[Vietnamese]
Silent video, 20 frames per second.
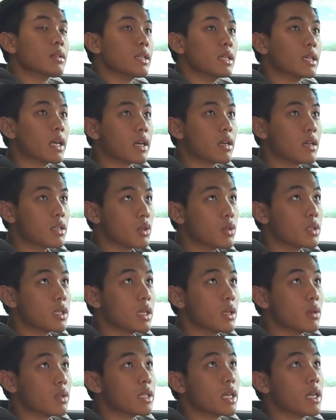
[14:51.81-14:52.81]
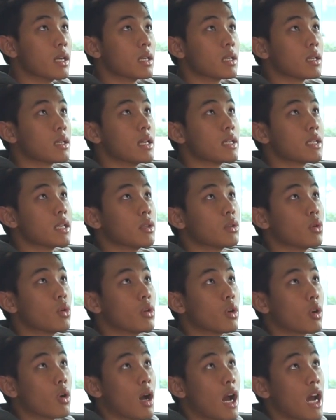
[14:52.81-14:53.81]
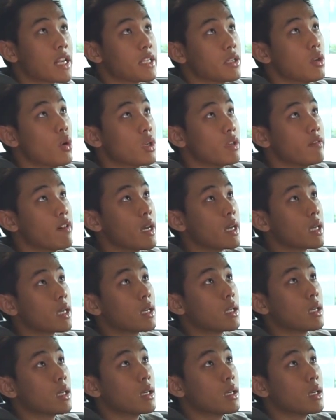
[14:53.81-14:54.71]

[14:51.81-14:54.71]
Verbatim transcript: thì cái cửa sổ trời của xe, Kia Ceton nó có hai chế độ như vậy